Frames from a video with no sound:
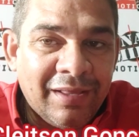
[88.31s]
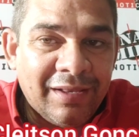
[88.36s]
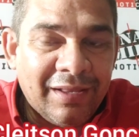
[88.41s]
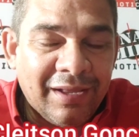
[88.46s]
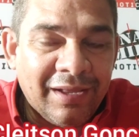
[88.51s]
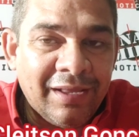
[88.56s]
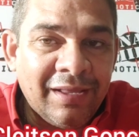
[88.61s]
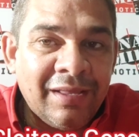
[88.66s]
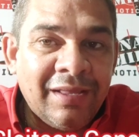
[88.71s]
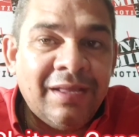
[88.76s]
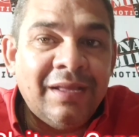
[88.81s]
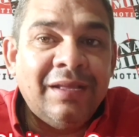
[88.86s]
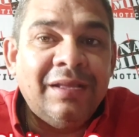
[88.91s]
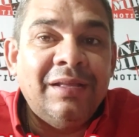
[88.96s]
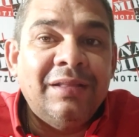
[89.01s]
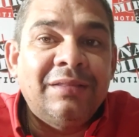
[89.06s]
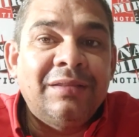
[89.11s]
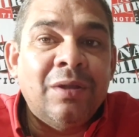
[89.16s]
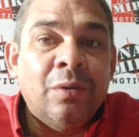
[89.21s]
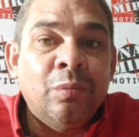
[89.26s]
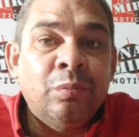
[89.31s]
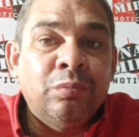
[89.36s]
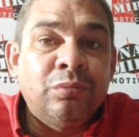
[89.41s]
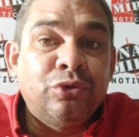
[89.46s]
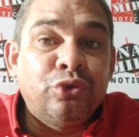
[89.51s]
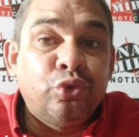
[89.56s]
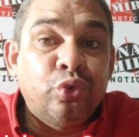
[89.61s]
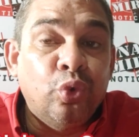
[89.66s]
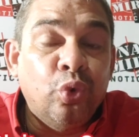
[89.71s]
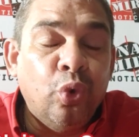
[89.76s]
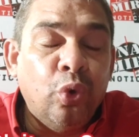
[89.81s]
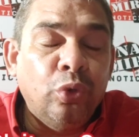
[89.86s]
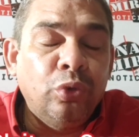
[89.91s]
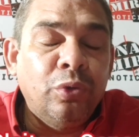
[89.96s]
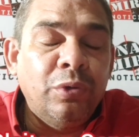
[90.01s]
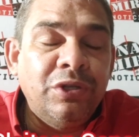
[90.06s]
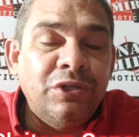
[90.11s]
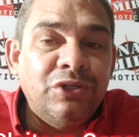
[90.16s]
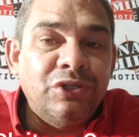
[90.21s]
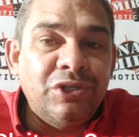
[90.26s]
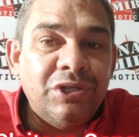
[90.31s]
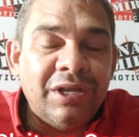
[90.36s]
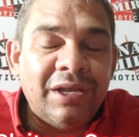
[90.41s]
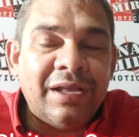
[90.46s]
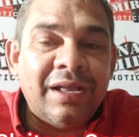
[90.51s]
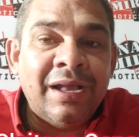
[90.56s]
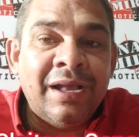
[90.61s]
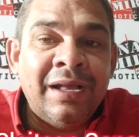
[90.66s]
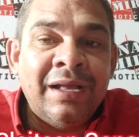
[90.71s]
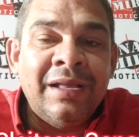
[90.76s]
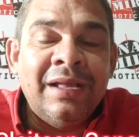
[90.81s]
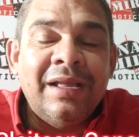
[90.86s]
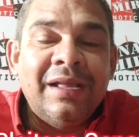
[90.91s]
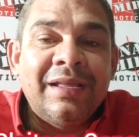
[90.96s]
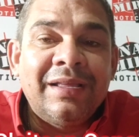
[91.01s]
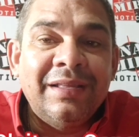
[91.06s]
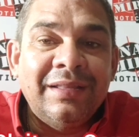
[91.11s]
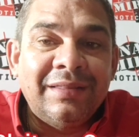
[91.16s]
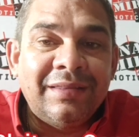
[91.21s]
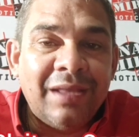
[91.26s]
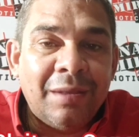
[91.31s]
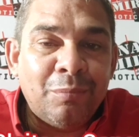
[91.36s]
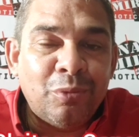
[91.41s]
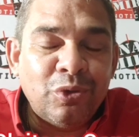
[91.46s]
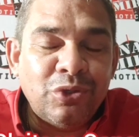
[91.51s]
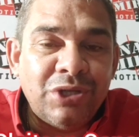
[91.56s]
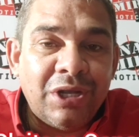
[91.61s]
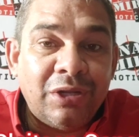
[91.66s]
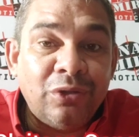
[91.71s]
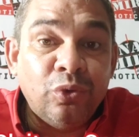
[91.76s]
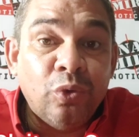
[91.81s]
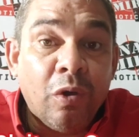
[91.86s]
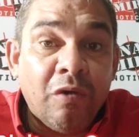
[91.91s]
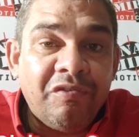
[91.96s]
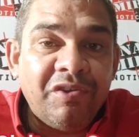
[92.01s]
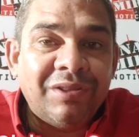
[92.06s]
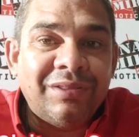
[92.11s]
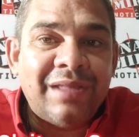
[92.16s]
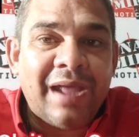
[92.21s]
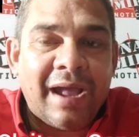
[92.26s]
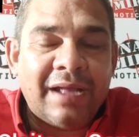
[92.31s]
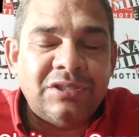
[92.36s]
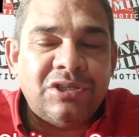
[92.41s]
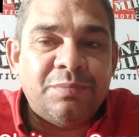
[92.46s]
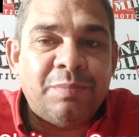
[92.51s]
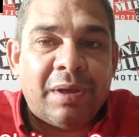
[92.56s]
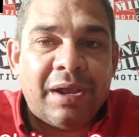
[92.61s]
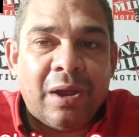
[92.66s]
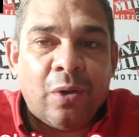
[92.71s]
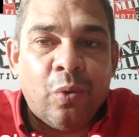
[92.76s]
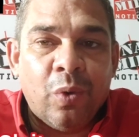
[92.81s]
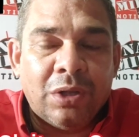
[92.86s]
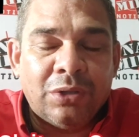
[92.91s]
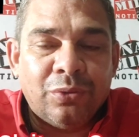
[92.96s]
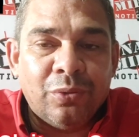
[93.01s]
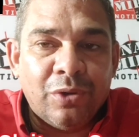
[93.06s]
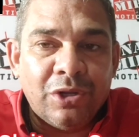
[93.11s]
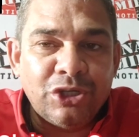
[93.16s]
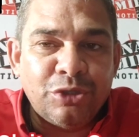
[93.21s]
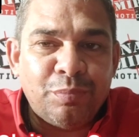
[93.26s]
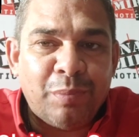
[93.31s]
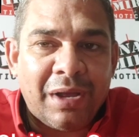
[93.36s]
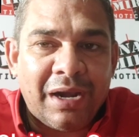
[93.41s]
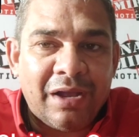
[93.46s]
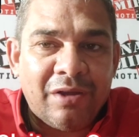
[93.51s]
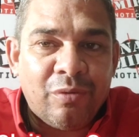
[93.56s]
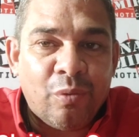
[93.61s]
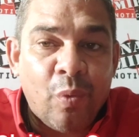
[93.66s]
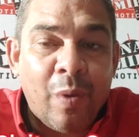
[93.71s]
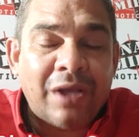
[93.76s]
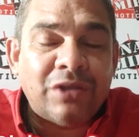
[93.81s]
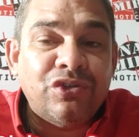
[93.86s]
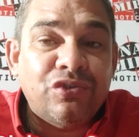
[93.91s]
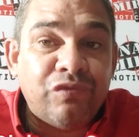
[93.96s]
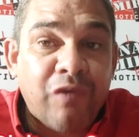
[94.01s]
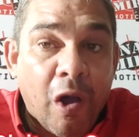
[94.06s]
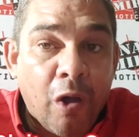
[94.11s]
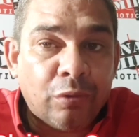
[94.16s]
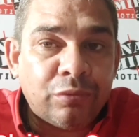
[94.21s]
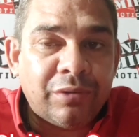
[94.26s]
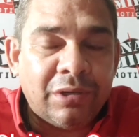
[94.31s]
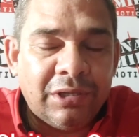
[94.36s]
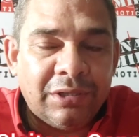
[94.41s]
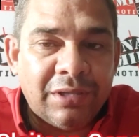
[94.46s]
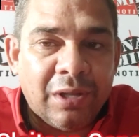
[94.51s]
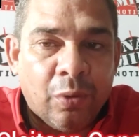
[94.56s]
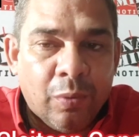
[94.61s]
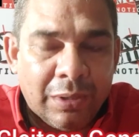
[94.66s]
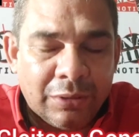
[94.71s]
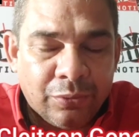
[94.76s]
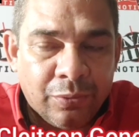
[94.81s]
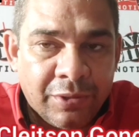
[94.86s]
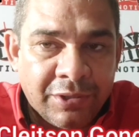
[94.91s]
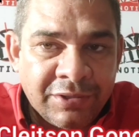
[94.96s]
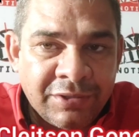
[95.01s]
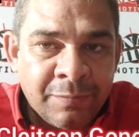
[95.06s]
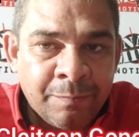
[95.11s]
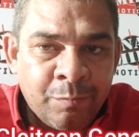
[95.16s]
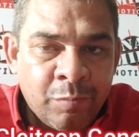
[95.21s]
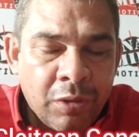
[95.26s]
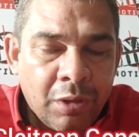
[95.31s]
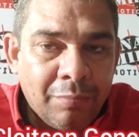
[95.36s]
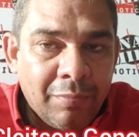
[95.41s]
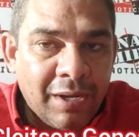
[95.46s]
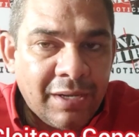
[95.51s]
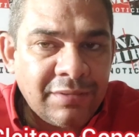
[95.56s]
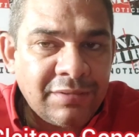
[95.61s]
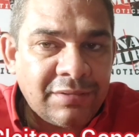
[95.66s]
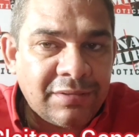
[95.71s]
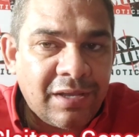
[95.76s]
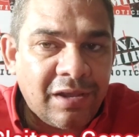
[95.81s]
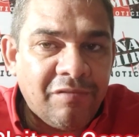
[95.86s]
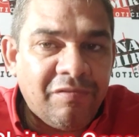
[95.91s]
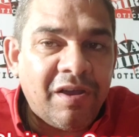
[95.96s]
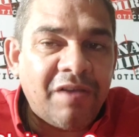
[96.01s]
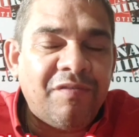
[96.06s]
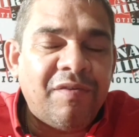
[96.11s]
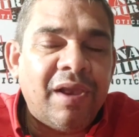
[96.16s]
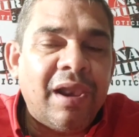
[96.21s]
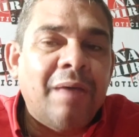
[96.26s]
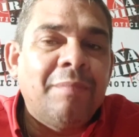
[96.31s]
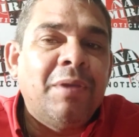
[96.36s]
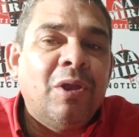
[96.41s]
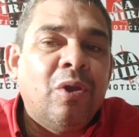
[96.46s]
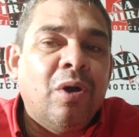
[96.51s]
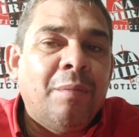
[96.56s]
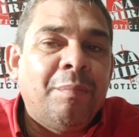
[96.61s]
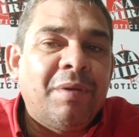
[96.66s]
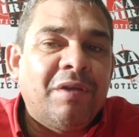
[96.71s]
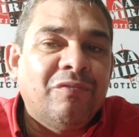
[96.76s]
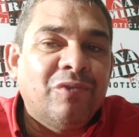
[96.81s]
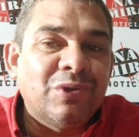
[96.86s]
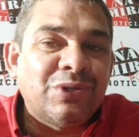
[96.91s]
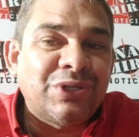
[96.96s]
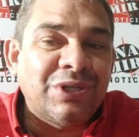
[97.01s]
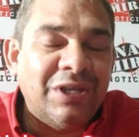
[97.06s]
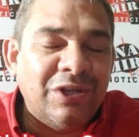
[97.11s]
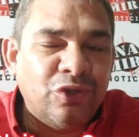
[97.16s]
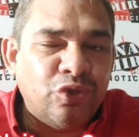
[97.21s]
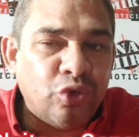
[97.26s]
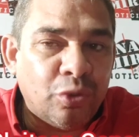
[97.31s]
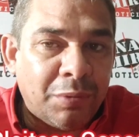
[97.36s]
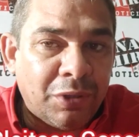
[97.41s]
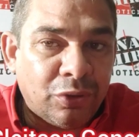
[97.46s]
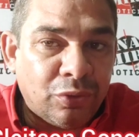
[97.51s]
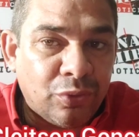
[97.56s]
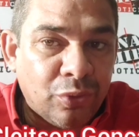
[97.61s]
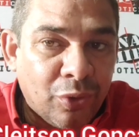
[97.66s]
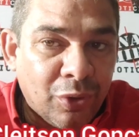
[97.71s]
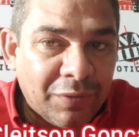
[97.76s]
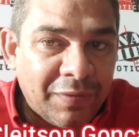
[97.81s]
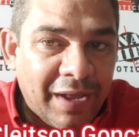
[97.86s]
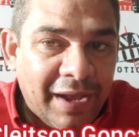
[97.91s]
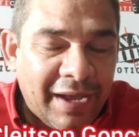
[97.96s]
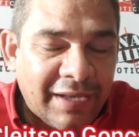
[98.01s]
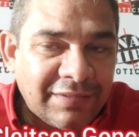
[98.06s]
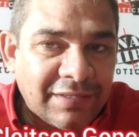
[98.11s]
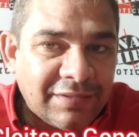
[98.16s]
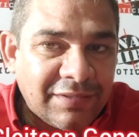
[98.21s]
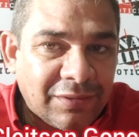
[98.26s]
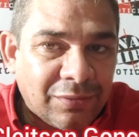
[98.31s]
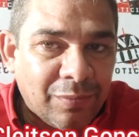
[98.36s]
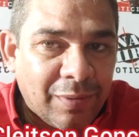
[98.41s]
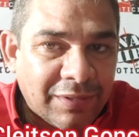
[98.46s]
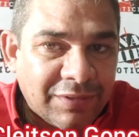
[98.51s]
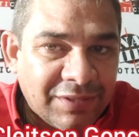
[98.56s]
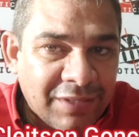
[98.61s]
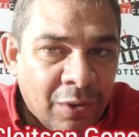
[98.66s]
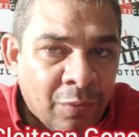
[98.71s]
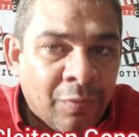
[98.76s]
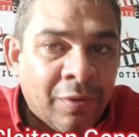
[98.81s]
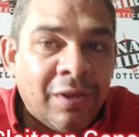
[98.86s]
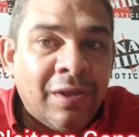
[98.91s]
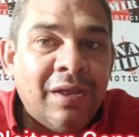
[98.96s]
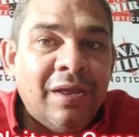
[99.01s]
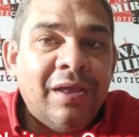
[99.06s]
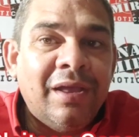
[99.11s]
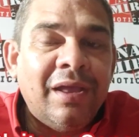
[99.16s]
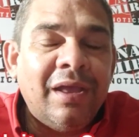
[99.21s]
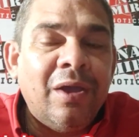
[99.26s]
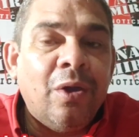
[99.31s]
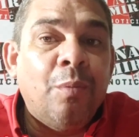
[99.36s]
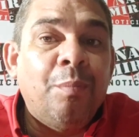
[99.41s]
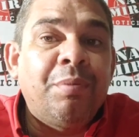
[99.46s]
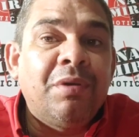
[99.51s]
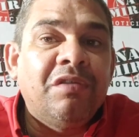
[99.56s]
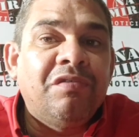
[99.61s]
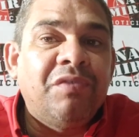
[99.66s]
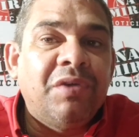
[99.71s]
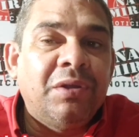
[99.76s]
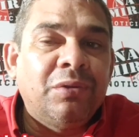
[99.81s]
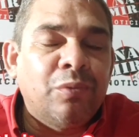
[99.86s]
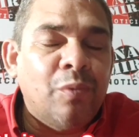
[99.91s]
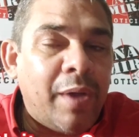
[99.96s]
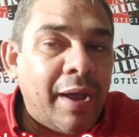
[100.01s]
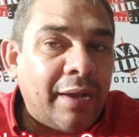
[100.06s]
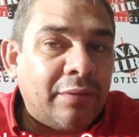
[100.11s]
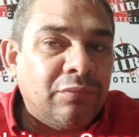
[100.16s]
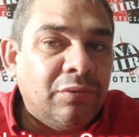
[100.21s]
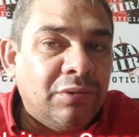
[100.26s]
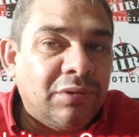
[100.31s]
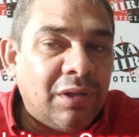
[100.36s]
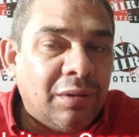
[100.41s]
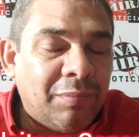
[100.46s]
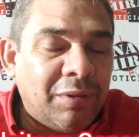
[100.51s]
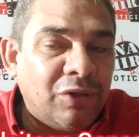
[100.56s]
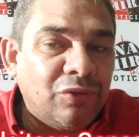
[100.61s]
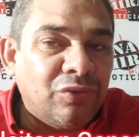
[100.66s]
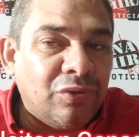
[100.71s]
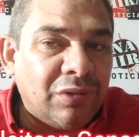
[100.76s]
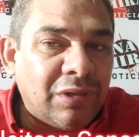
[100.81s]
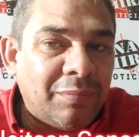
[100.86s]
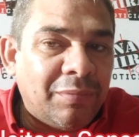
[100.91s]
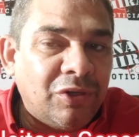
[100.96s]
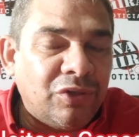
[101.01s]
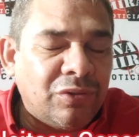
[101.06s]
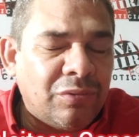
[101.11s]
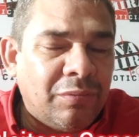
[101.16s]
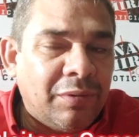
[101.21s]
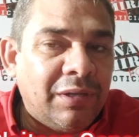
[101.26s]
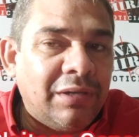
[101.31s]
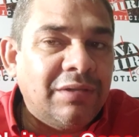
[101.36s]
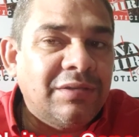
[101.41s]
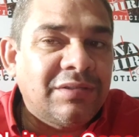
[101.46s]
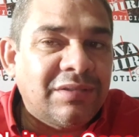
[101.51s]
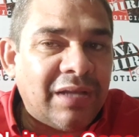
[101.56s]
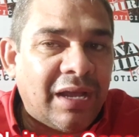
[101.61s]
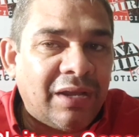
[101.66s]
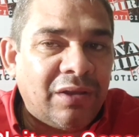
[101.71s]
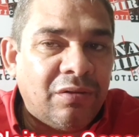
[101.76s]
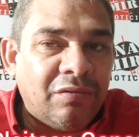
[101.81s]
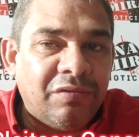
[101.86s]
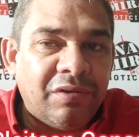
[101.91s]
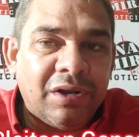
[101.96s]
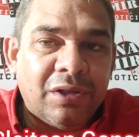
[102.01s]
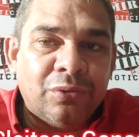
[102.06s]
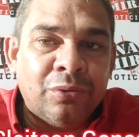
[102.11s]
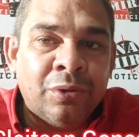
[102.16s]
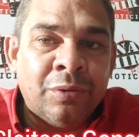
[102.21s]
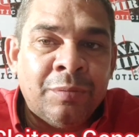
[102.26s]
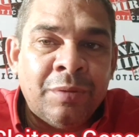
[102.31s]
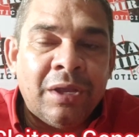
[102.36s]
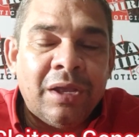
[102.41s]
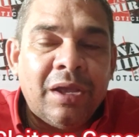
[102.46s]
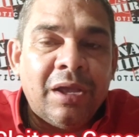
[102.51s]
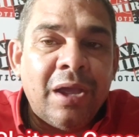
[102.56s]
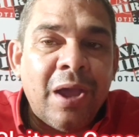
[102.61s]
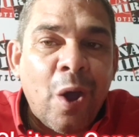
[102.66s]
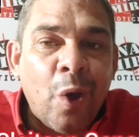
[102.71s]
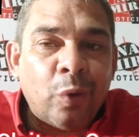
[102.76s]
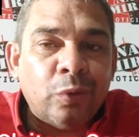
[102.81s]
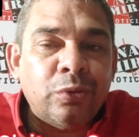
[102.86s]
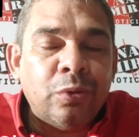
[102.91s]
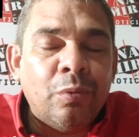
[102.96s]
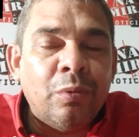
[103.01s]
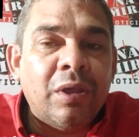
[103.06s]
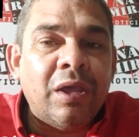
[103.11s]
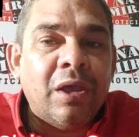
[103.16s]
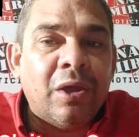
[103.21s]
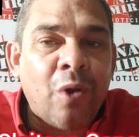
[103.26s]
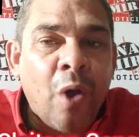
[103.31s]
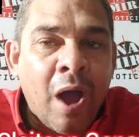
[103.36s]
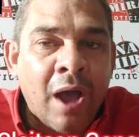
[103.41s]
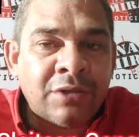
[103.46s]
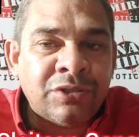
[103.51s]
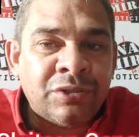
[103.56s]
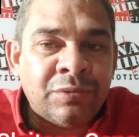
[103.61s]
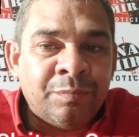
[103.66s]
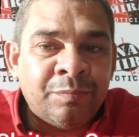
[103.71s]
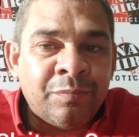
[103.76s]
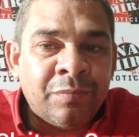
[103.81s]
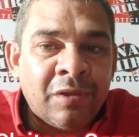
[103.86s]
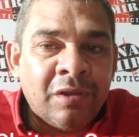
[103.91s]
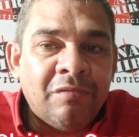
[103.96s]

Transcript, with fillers: Né? Então tudo indica que temos aí novidades para a Rua 2, para o asfalto ali da Rua 2. Mas quem vai falar melhor para vocês sobre toda essa situação é o prefeito Eco e também juntamente com ele está aí o vereador Elton Queiroz.